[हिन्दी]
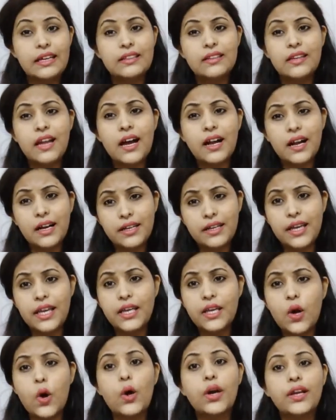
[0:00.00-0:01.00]
कितना
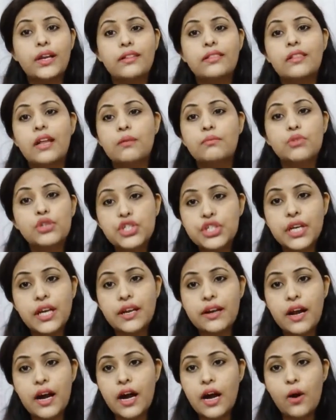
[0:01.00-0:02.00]
कठिन और कितना
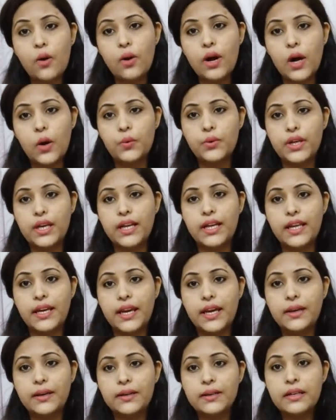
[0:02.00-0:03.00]
मुश्किल रहा होगा उनके
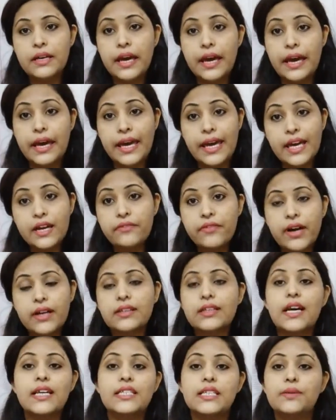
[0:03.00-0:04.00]
लिए एक
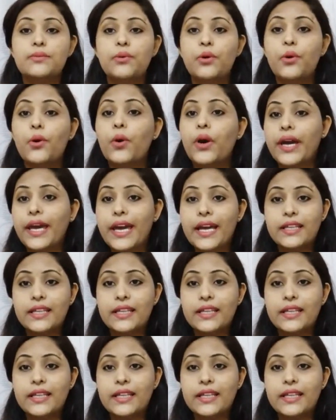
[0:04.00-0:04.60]
वक्त था जब वो